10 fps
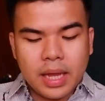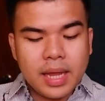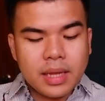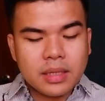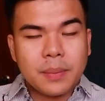
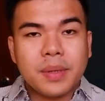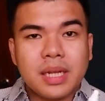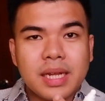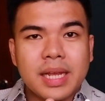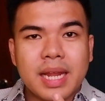And kapag
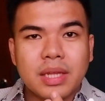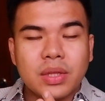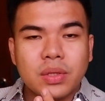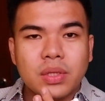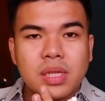nilagay natin
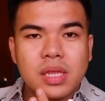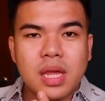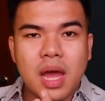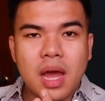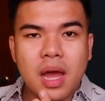ito dun
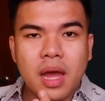sa